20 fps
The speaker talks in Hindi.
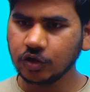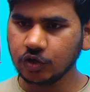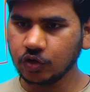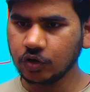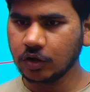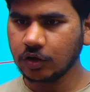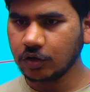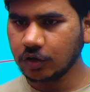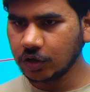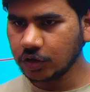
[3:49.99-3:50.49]
नौ
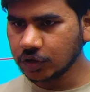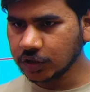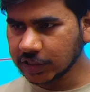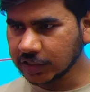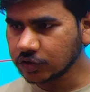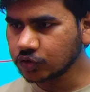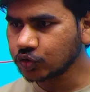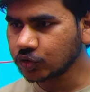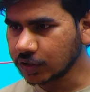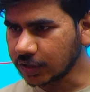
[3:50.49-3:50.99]
अगर
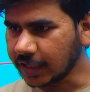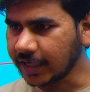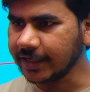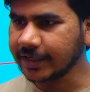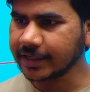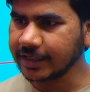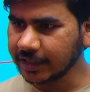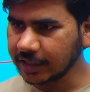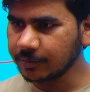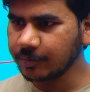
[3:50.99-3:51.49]
इसको काट
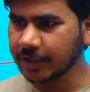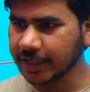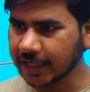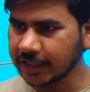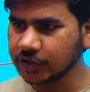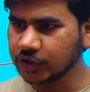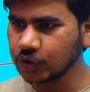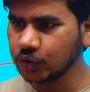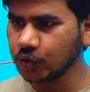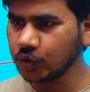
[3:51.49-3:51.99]
के अगर
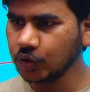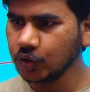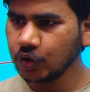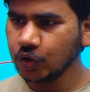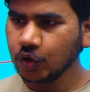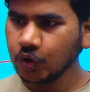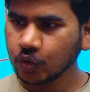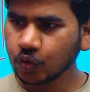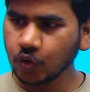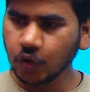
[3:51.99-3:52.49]
बढ़ाते हो
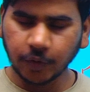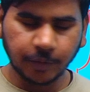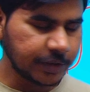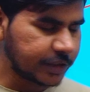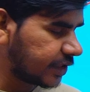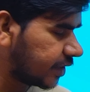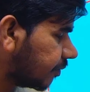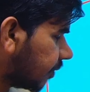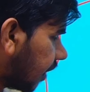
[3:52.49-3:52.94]
कोई भी चीज़